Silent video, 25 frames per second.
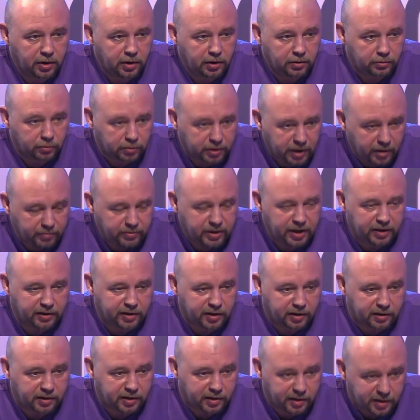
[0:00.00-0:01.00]
Но там нет
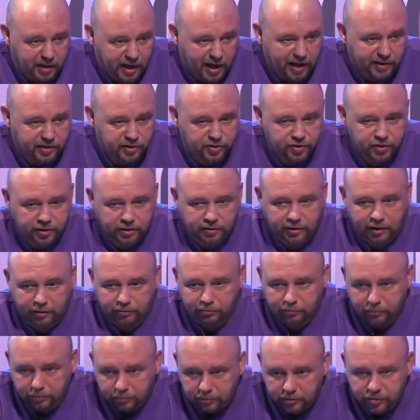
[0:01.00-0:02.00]
этих нянечек,
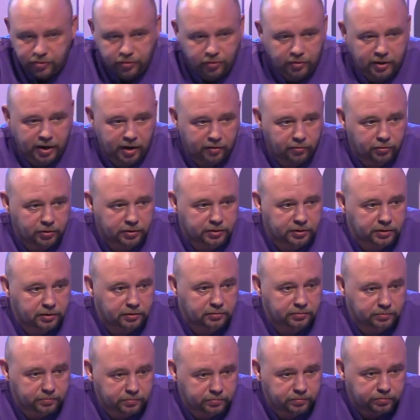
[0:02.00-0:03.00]
там еще кого-то,
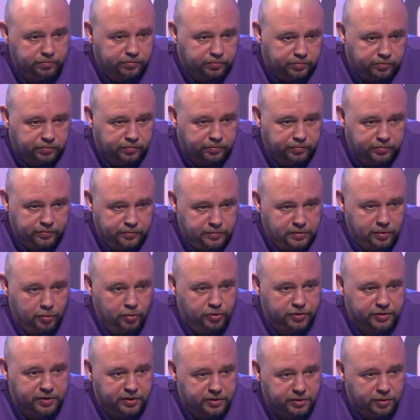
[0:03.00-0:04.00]

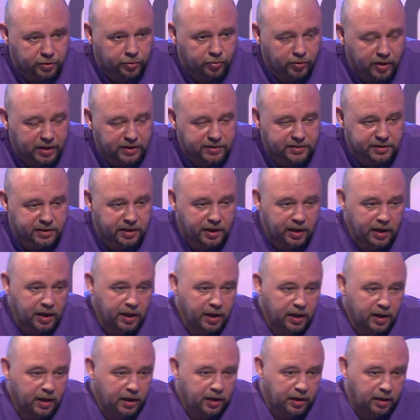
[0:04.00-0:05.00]
сложная ситуация.
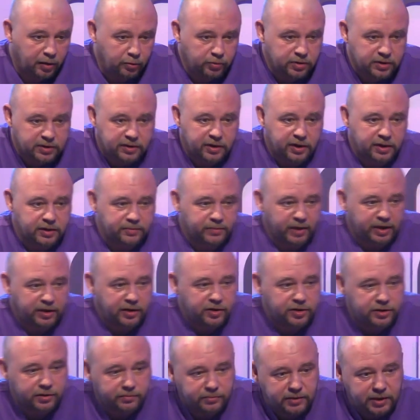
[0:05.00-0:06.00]
Люди с
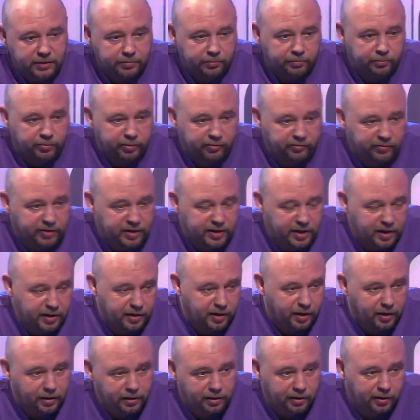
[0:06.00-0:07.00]
харизматичным типом
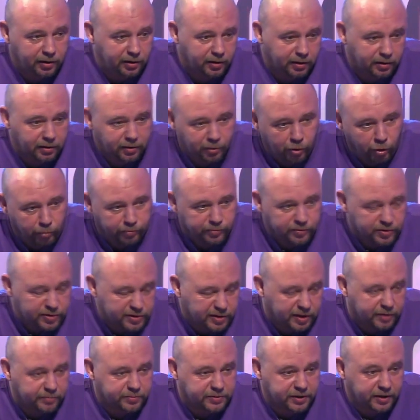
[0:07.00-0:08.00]
поведения и
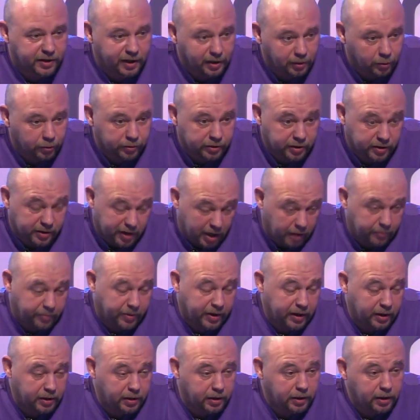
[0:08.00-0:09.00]
гопнической психологией, как
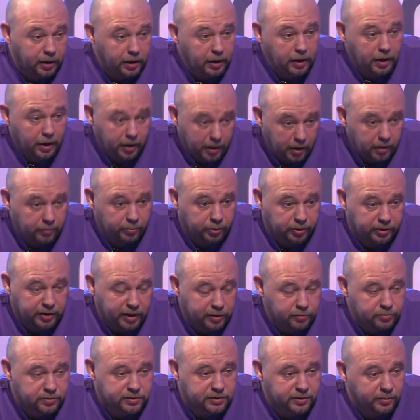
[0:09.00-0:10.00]
правило,
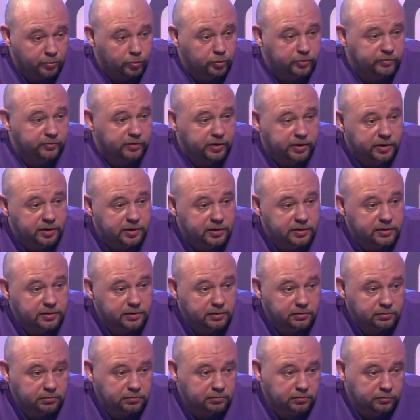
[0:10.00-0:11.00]
пытаются самоутвердиться.
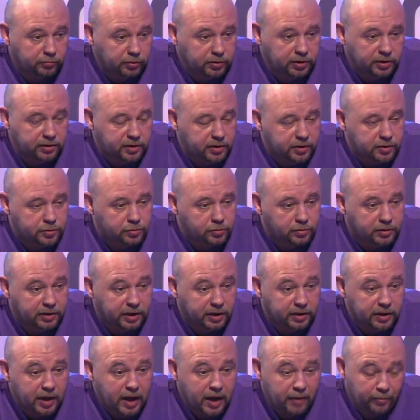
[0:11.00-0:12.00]
Вот это
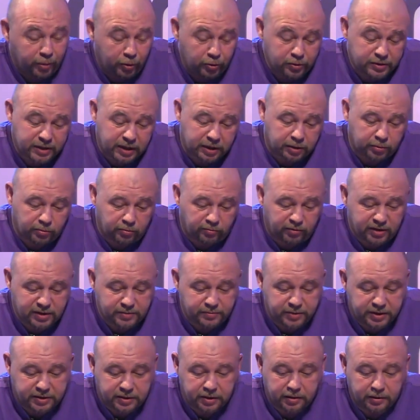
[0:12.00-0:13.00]
результат. Плюс к этому
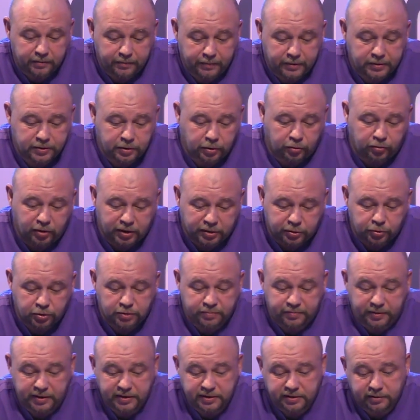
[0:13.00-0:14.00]
возьмите ситуацию с
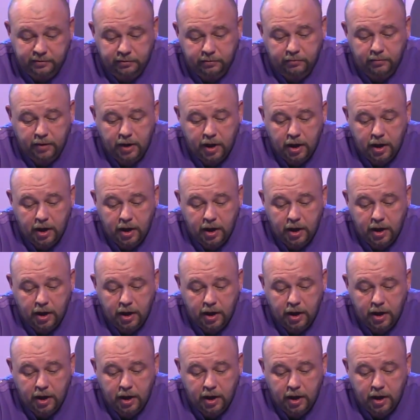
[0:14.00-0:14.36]
призывом.